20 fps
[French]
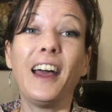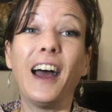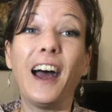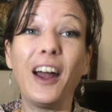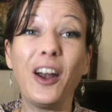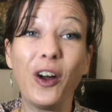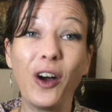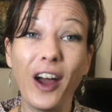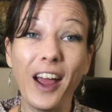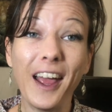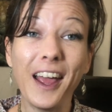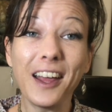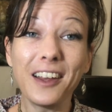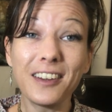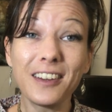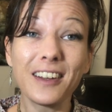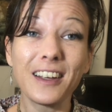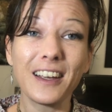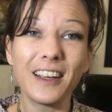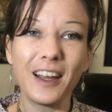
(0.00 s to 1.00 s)
Alors,
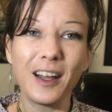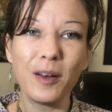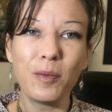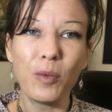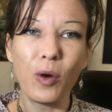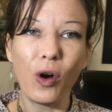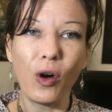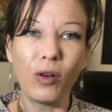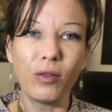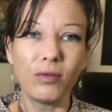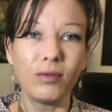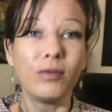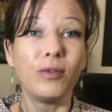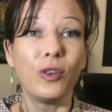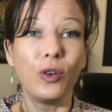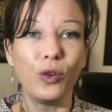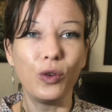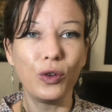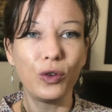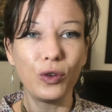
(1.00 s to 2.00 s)
est-ce réellement
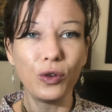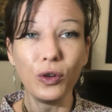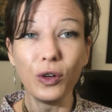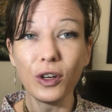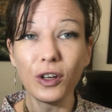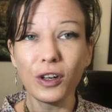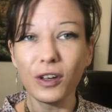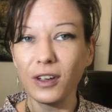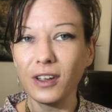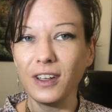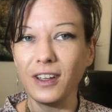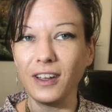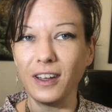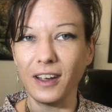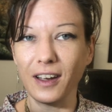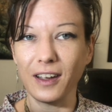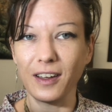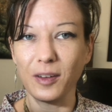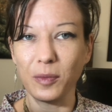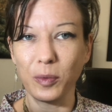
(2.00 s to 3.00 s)
le sucre qui
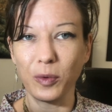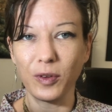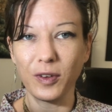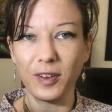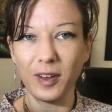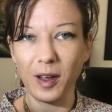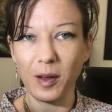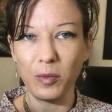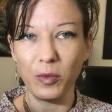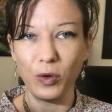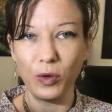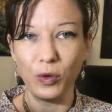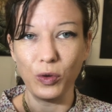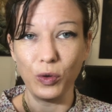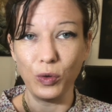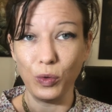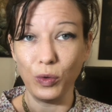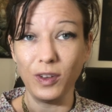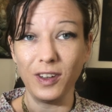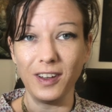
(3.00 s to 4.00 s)
est responsable de
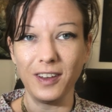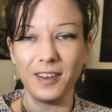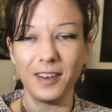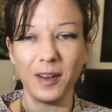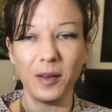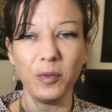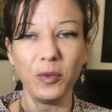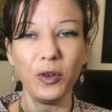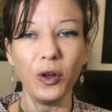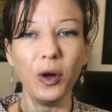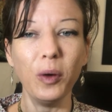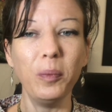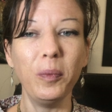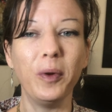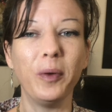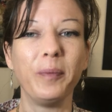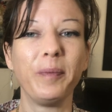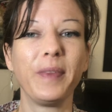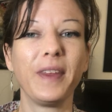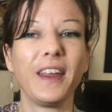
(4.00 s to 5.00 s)
tous ces
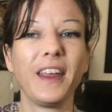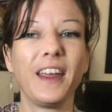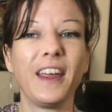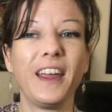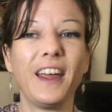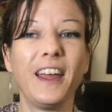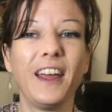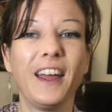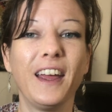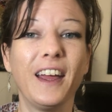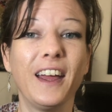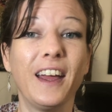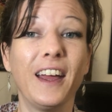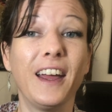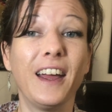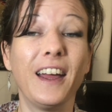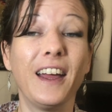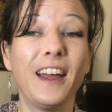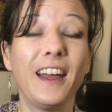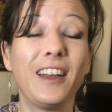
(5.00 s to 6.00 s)
symptômes
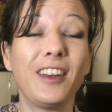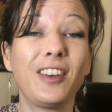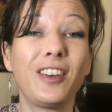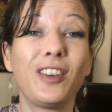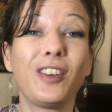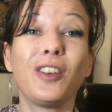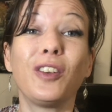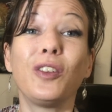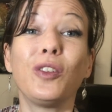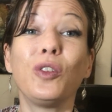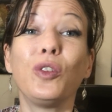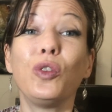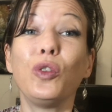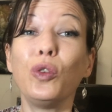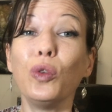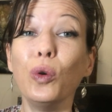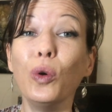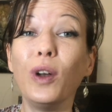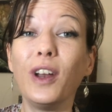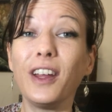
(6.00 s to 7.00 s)
Est-ce
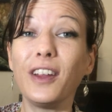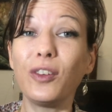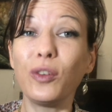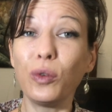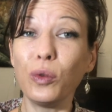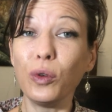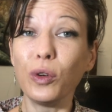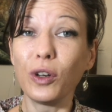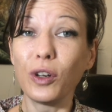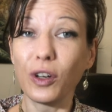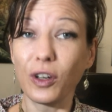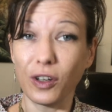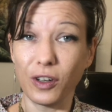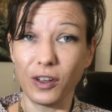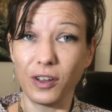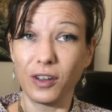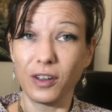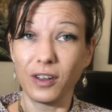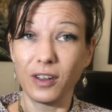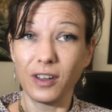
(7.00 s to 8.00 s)
tous les sucres
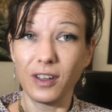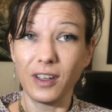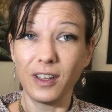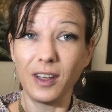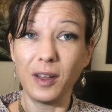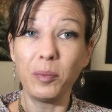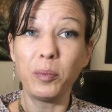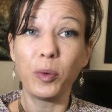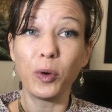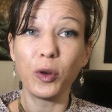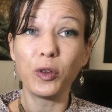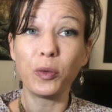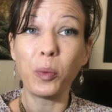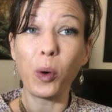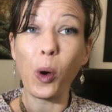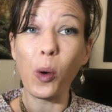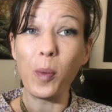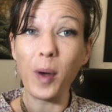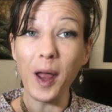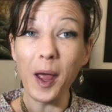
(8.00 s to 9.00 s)
qui posent
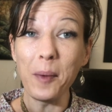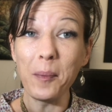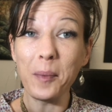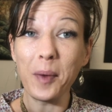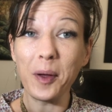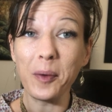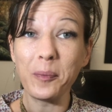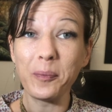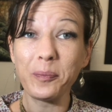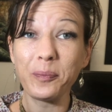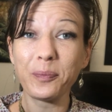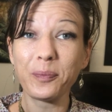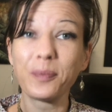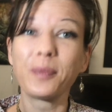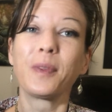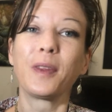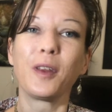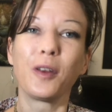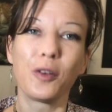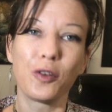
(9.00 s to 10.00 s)
problème
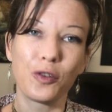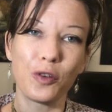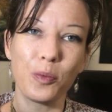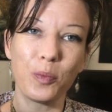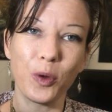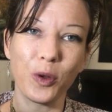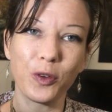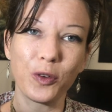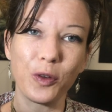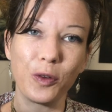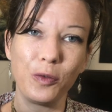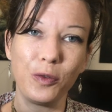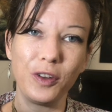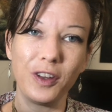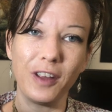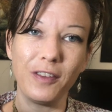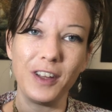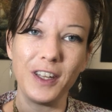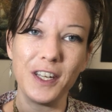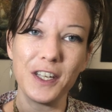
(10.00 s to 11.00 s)
Je pense que
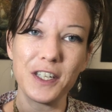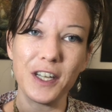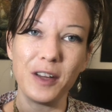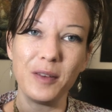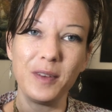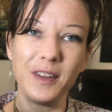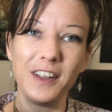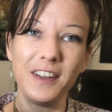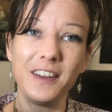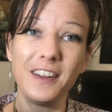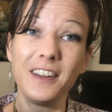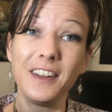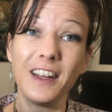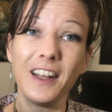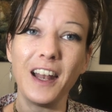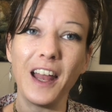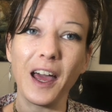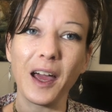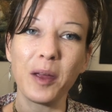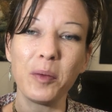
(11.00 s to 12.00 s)
vous avez déjà une petite idée
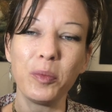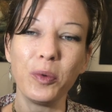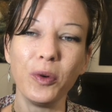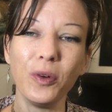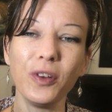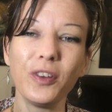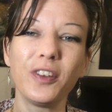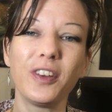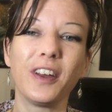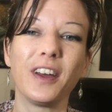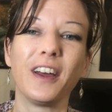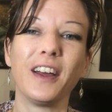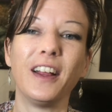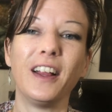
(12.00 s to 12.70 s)
de la réponse.